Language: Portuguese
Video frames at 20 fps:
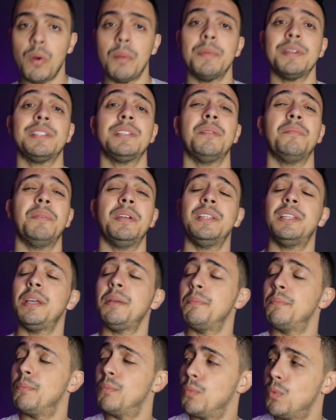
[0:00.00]
mas também tem
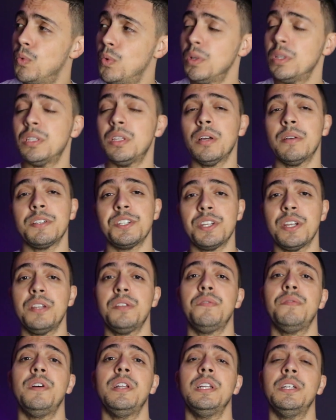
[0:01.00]
muita gente
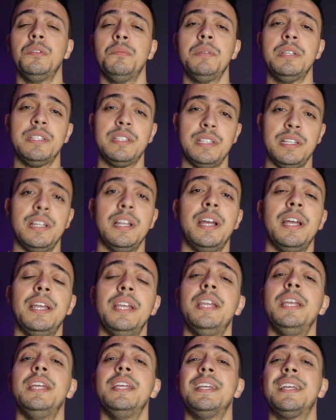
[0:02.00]
falando besteira aí
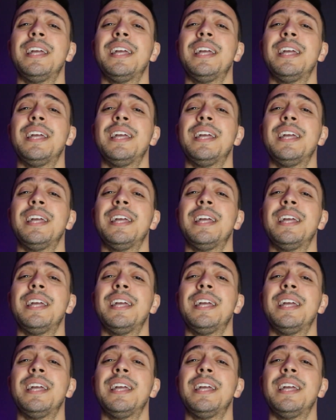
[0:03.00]
e